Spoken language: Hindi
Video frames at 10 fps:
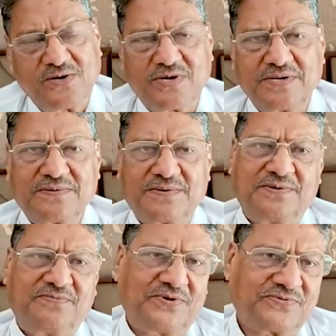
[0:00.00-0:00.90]
और
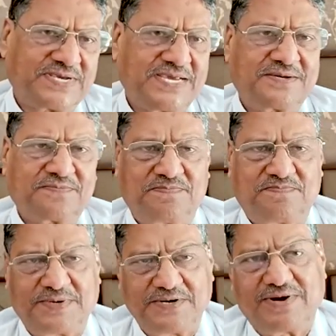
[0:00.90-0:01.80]
व्यवसायिक
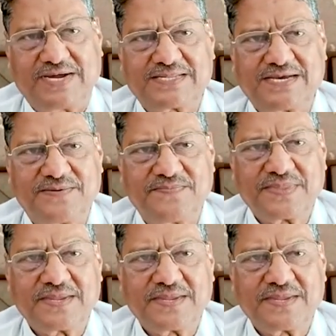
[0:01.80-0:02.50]
परिवार था